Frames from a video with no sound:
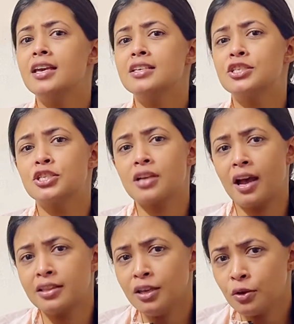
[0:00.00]
इस
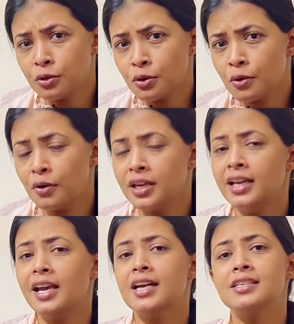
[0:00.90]
शादी को तो रोक ही
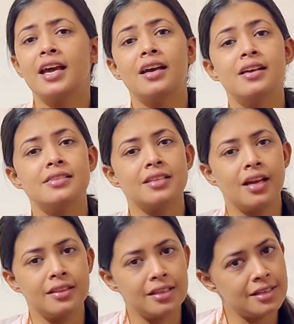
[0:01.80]
लिया जाएगा
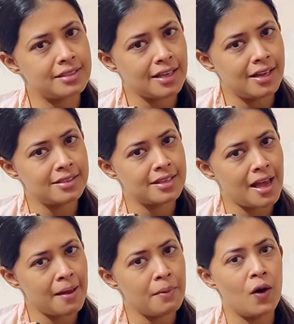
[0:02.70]
साथ ही साथ
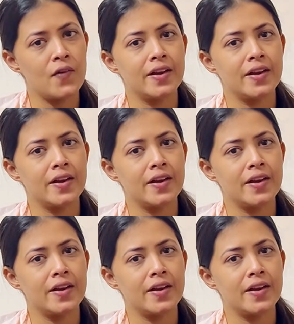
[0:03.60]
साहिबा और